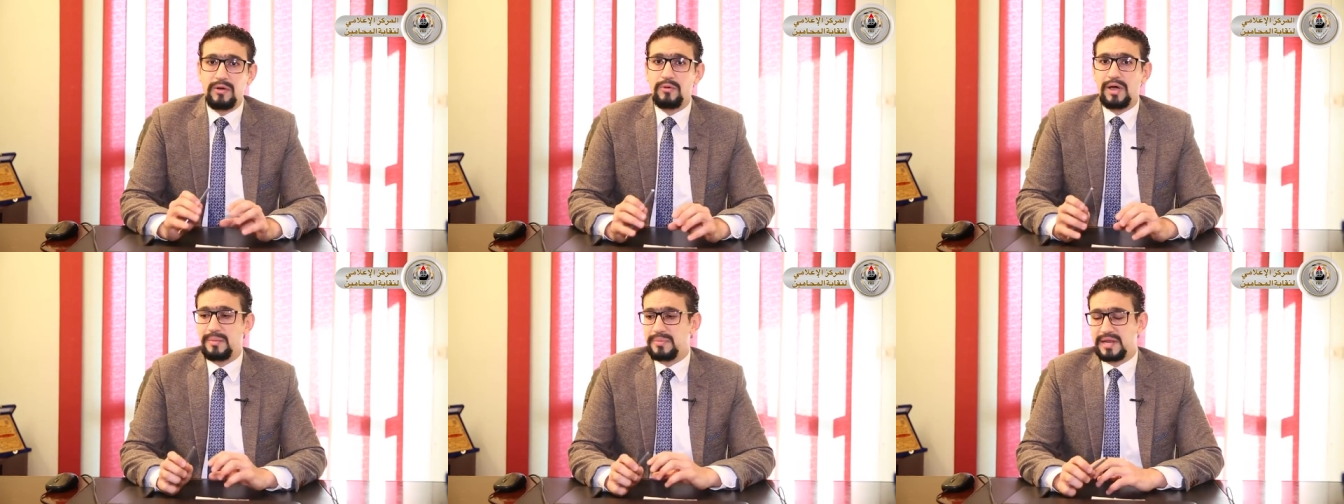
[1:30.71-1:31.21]
او
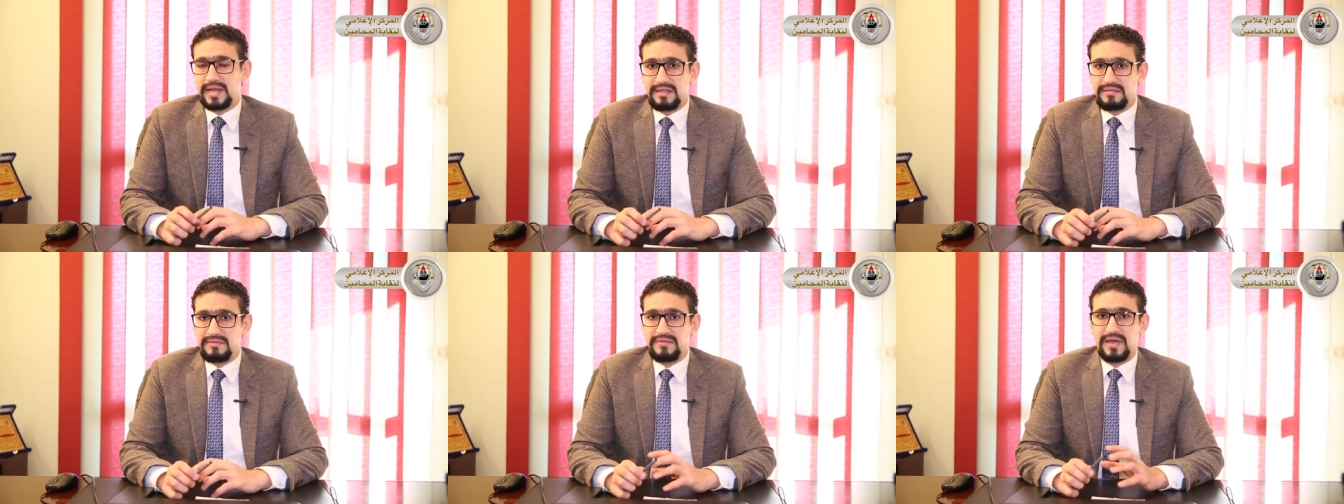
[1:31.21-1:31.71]
عبر
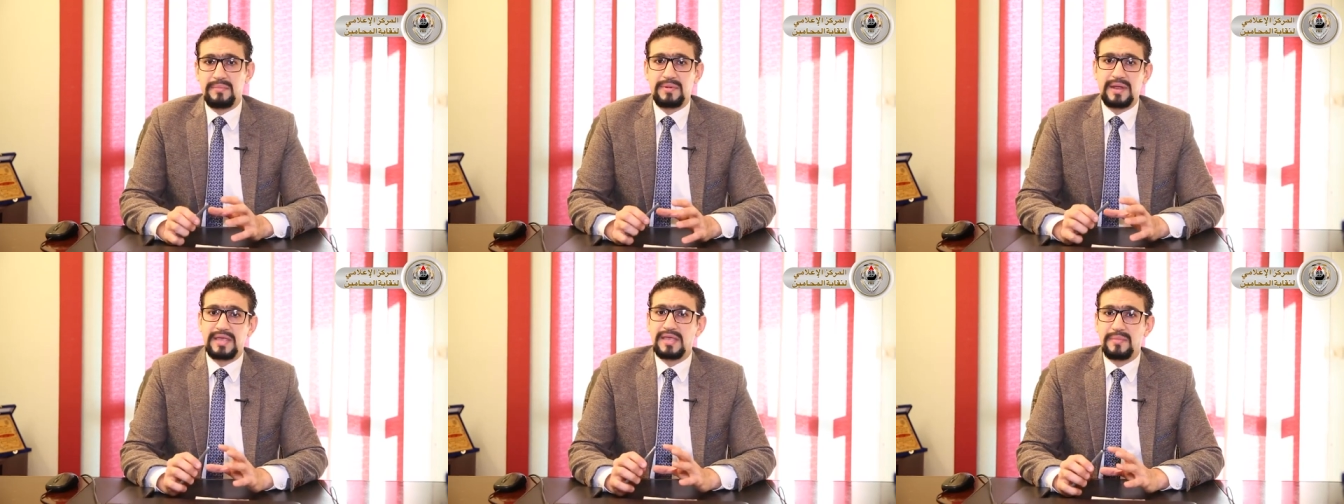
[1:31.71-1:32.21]
الهاتف
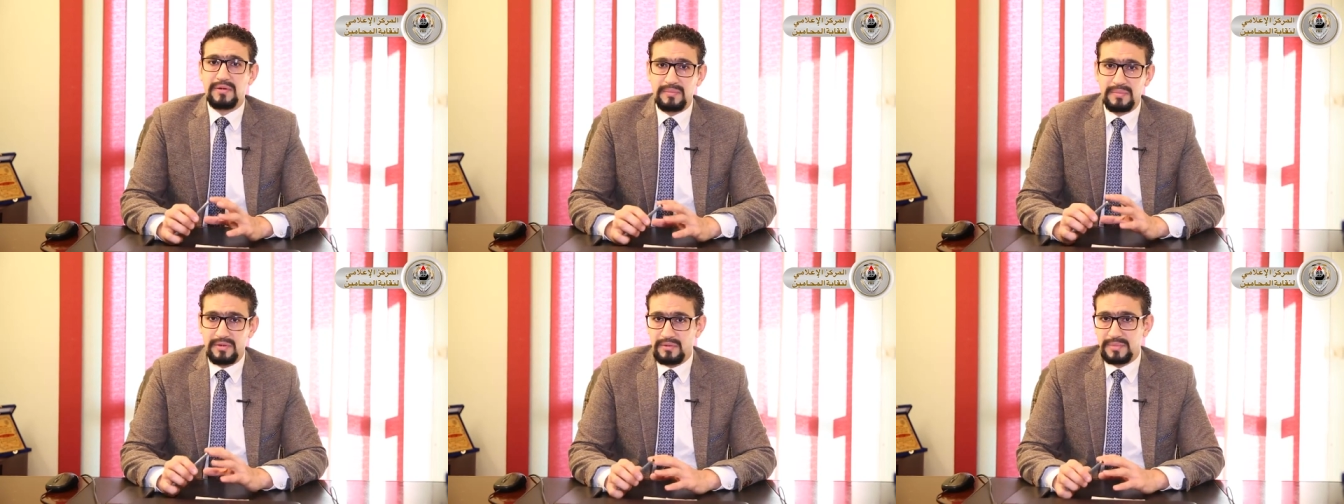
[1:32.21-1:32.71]
عبر اي
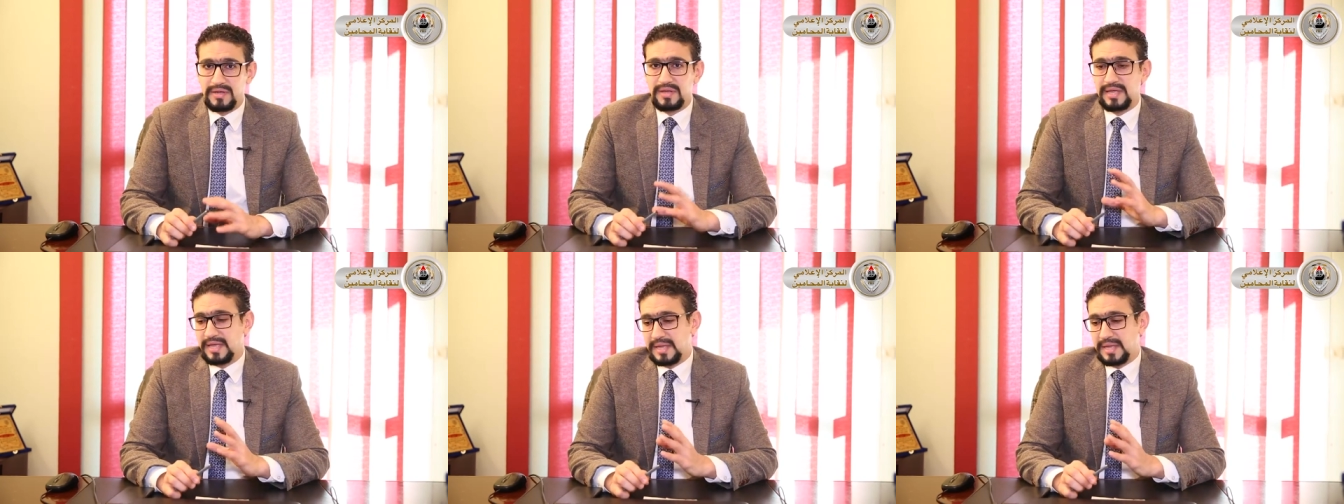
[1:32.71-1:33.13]
برامج من